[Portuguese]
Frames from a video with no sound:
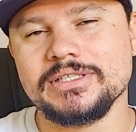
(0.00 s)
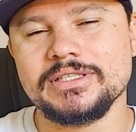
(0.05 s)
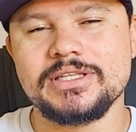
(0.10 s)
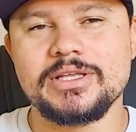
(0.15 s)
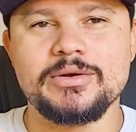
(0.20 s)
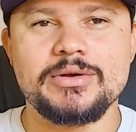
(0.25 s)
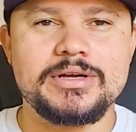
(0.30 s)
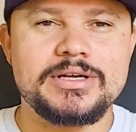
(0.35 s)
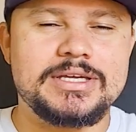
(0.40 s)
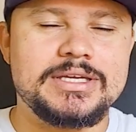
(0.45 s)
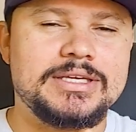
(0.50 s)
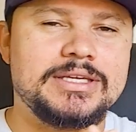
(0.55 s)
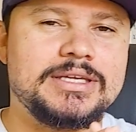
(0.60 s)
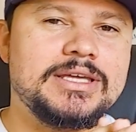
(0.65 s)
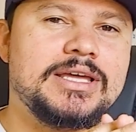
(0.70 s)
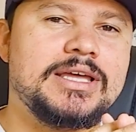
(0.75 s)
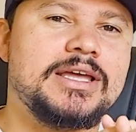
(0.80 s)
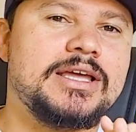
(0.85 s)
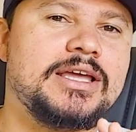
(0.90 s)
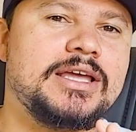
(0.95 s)
Então
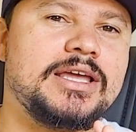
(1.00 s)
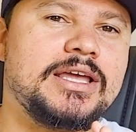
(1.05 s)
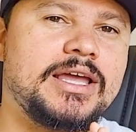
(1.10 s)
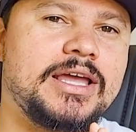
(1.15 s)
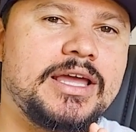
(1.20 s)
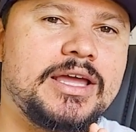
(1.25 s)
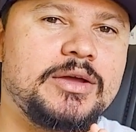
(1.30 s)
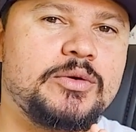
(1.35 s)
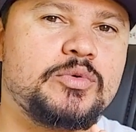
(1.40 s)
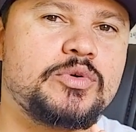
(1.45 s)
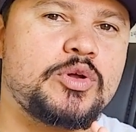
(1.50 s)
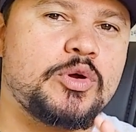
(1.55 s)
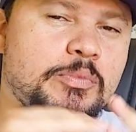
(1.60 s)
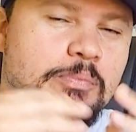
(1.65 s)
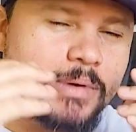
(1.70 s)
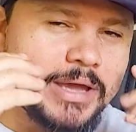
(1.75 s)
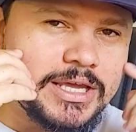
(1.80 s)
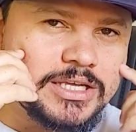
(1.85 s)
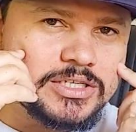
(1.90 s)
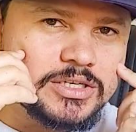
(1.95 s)
aqui é, o que eu
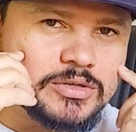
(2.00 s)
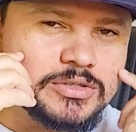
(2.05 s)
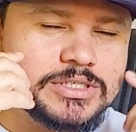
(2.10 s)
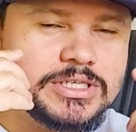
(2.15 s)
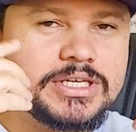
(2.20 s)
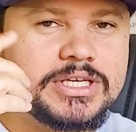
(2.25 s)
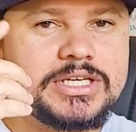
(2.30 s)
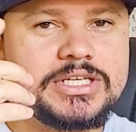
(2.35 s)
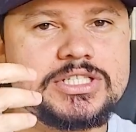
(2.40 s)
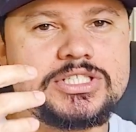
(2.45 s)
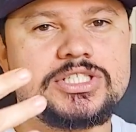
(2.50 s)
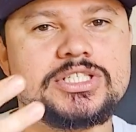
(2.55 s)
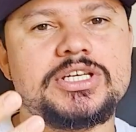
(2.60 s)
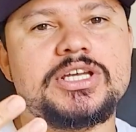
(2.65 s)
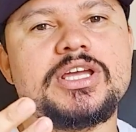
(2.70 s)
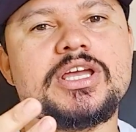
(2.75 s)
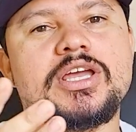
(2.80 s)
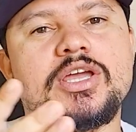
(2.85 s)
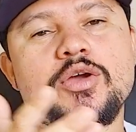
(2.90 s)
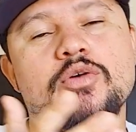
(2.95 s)
penso é o
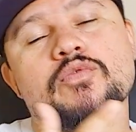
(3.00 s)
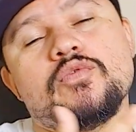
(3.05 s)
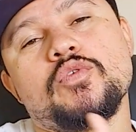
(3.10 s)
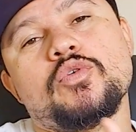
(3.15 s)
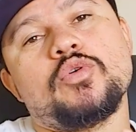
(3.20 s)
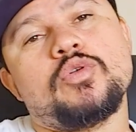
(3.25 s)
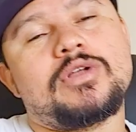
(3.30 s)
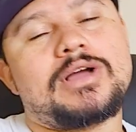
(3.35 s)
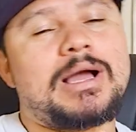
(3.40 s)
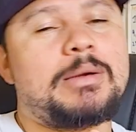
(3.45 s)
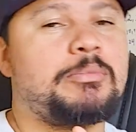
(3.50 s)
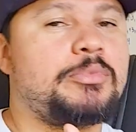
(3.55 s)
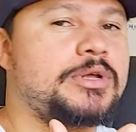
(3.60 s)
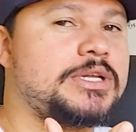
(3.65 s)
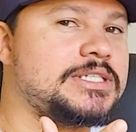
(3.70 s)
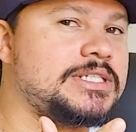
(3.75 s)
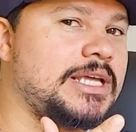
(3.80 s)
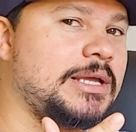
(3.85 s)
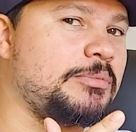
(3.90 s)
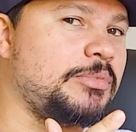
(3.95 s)
seguinte: eu vou colocar,
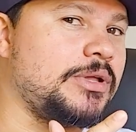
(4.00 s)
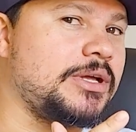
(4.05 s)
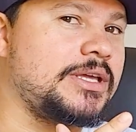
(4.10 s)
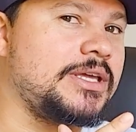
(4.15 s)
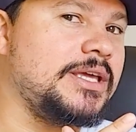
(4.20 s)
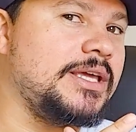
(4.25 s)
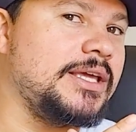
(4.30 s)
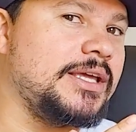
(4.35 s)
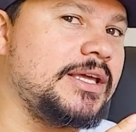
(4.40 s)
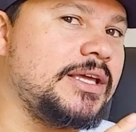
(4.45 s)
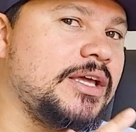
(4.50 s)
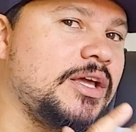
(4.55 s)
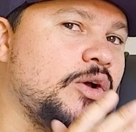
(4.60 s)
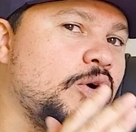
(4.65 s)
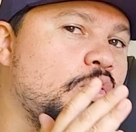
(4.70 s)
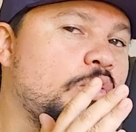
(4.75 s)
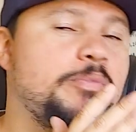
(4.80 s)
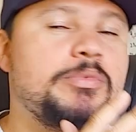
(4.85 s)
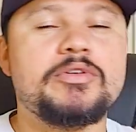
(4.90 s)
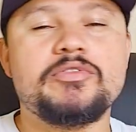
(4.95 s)
por exemplo, aqui
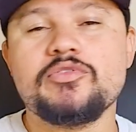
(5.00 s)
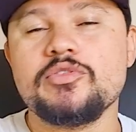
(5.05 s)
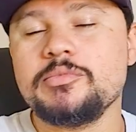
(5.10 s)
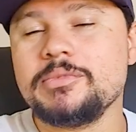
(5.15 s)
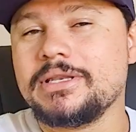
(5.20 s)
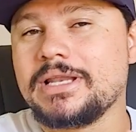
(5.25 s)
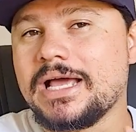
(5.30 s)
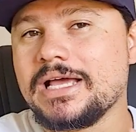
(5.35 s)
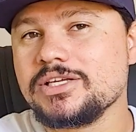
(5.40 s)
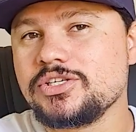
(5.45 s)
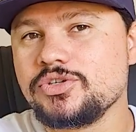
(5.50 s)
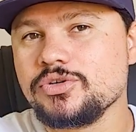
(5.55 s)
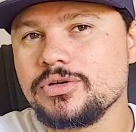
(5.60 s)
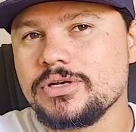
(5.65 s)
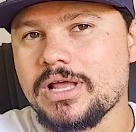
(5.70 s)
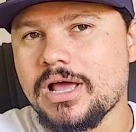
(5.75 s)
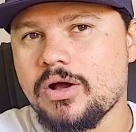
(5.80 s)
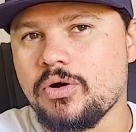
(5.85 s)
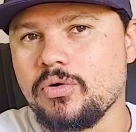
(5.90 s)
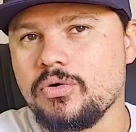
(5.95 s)
um perfume
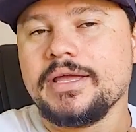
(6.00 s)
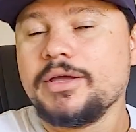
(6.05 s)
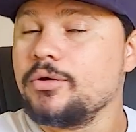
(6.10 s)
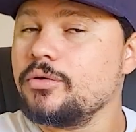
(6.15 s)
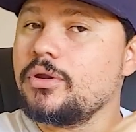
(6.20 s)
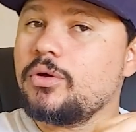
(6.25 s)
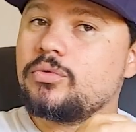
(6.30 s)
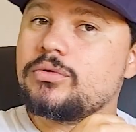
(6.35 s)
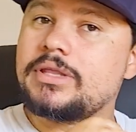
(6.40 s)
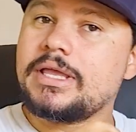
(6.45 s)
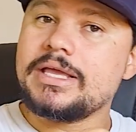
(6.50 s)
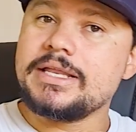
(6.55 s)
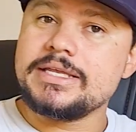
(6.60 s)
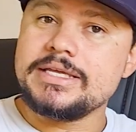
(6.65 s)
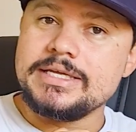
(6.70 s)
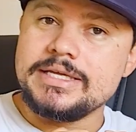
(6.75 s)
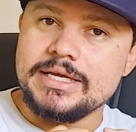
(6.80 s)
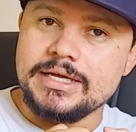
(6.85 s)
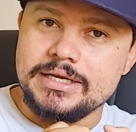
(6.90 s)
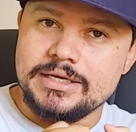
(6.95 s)
nacional. Eu não
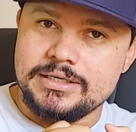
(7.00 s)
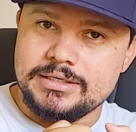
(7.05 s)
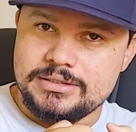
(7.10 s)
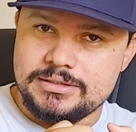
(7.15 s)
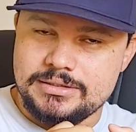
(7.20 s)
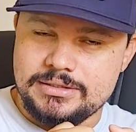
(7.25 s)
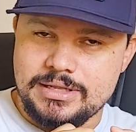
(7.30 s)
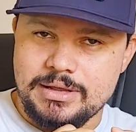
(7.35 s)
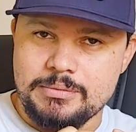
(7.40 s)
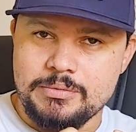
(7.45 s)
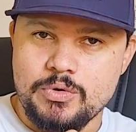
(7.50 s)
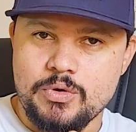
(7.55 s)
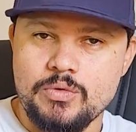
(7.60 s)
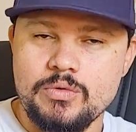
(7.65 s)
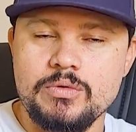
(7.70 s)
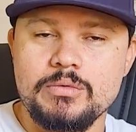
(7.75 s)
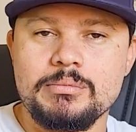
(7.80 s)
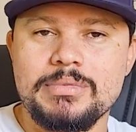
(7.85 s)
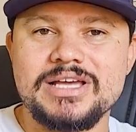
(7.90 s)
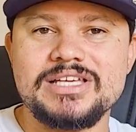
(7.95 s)
teria tá
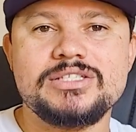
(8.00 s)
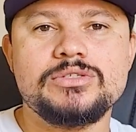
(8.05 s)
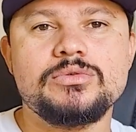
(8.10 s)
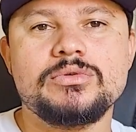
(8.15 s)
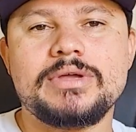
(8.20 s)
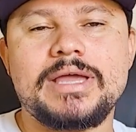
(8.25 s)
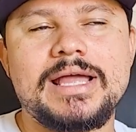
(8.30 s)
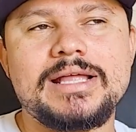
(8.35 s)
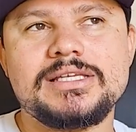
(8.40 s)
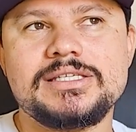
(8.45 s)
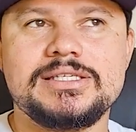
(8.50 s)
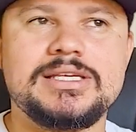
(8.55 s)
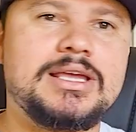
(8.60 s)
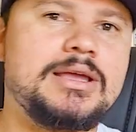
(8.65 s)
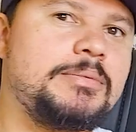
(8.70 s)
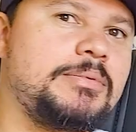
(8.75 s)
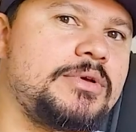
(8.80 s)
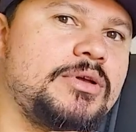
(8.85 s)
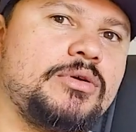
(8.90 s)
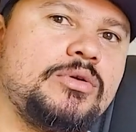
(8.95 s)
bom? Mas não quer
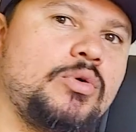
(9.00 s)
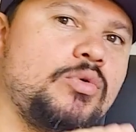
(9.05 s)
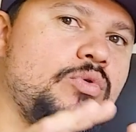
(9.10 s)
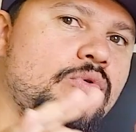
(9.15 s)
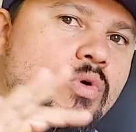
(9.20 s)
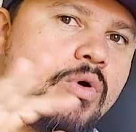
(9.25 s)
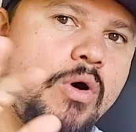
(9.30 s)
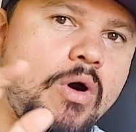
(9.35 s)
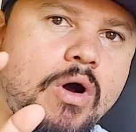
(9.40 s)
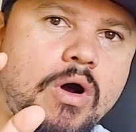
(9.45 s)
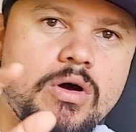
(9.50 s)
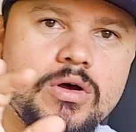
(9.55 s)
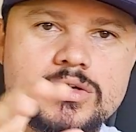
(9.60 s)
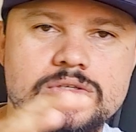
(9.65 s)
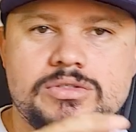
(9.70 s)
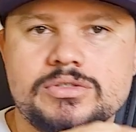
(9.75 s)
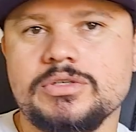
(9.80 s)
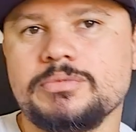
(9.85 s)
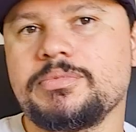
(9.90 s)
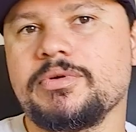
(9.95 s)
dizer porque eu não
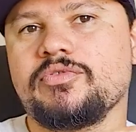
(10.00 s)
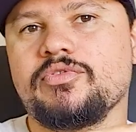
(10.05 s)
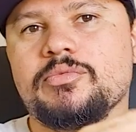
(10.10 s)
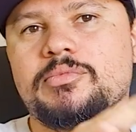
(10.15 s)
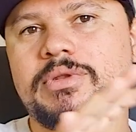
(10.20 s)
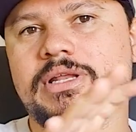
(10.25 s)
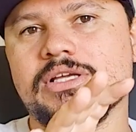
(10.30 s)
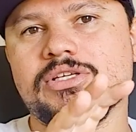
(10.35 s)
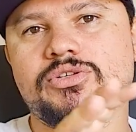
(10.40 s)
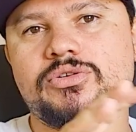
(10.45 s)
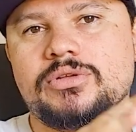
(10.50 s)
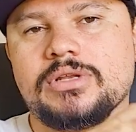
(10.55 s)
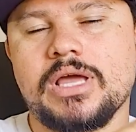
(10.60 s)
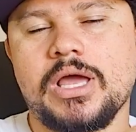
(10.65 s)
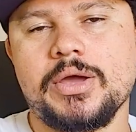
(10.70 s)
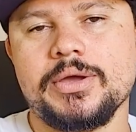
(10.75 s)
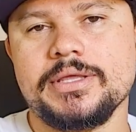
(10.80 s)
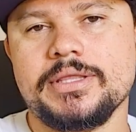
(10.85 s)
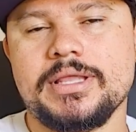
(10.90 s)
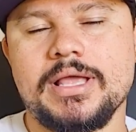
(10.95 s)
gosto de perfume
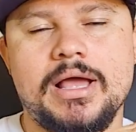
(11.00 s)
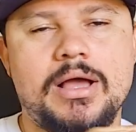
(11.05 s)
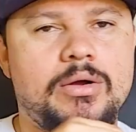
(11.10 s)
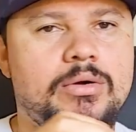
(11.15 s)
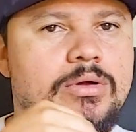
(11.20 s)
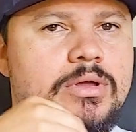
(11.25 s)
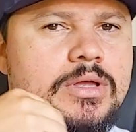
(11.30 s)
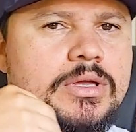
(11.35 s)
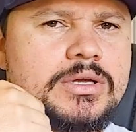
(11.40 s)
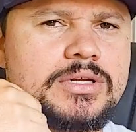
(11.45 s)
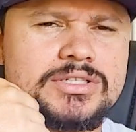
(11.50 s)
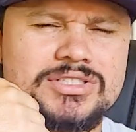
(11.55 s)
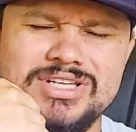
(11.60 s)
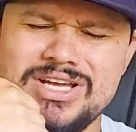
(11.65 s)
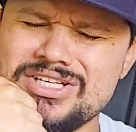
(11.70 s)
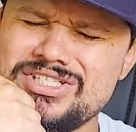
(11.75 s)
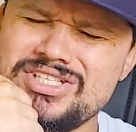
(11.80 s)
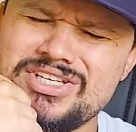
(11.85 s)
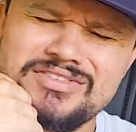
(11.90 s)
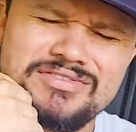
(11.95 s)
nacional e tal,
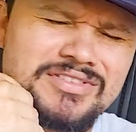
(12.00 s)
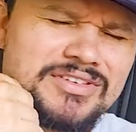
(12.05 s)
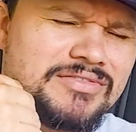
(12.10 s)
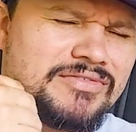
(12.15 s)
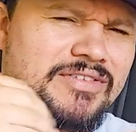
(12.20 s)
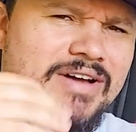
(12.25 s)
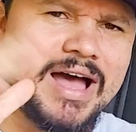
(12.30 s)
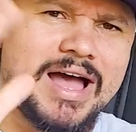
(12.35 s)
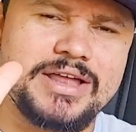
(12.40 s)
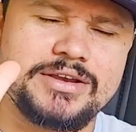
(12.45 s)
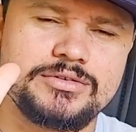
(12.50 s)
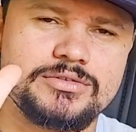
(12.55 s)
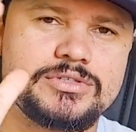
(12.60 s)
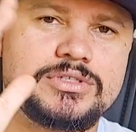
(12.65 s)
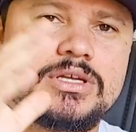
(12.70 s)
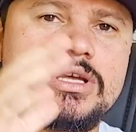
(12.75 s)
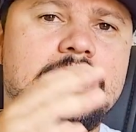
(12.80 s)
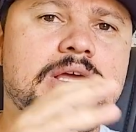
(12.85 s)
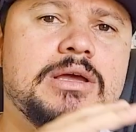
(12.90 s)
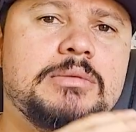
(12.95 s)
já tive
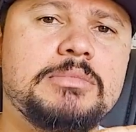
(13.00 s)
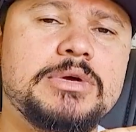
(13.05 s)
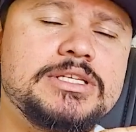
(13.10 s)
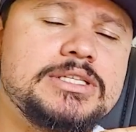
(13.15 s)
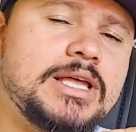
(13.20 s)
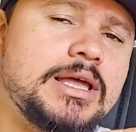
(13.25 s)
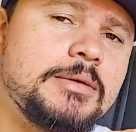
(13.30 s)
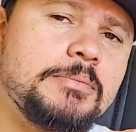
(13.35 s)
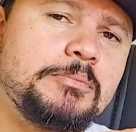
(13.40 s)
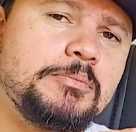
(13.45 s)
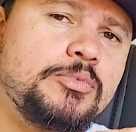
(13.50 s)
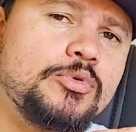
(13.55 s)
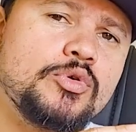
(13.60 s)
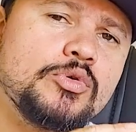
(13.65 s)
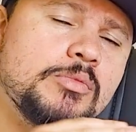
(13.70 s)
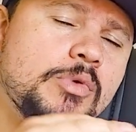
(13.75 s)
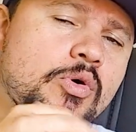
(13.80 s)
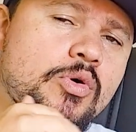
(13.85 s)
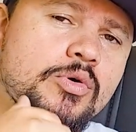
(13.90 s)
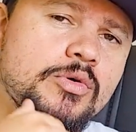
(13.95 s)
vários, mas é por
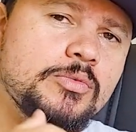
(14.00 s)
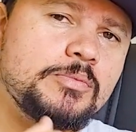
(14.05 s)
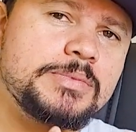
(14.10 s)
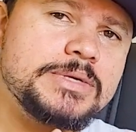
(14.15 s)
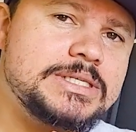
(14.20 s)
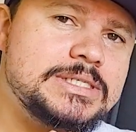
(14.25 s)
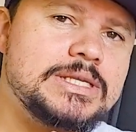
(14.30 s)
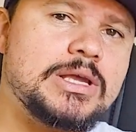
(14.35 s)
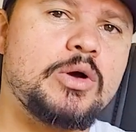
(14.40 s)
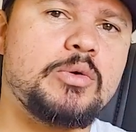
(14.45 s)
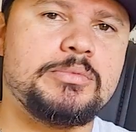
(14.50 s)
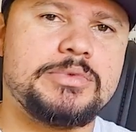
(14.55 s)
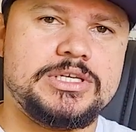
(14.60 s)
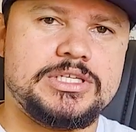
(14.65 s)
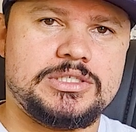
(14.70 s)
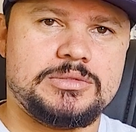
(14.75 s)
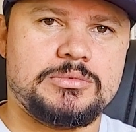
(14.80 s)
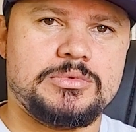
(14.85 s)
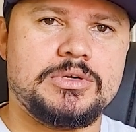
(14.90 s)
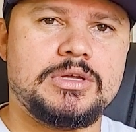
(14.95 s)
uma opção
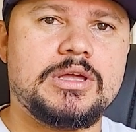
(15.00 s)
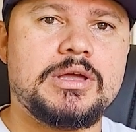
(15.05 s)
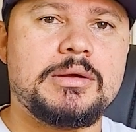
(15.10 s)
mesmo.